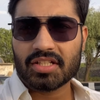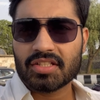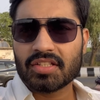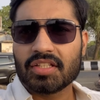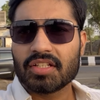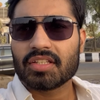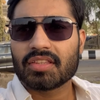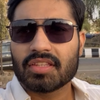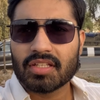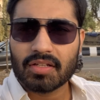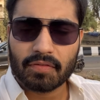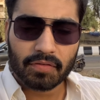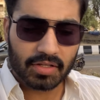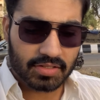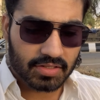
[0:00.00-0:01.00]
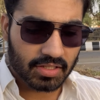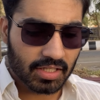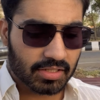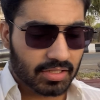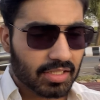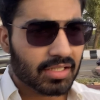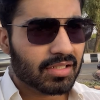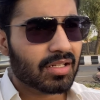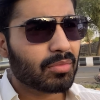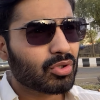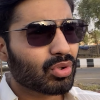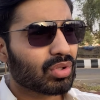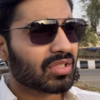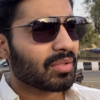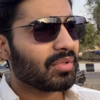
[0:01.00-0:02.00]
ज़िंदगी इतने फेस दिखाती है कभी
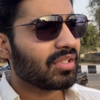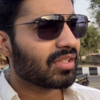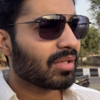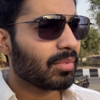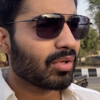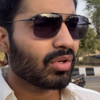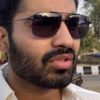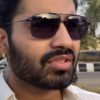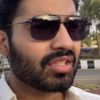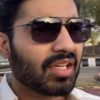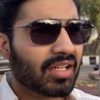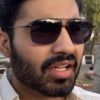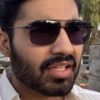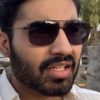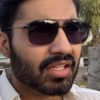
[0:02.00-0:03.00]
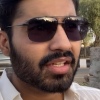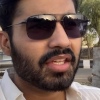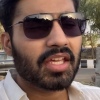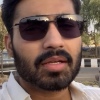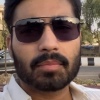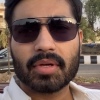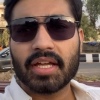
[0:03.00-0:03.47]
सोचा भी नहीं था बिकॉज ये कहीं ना कहीं एक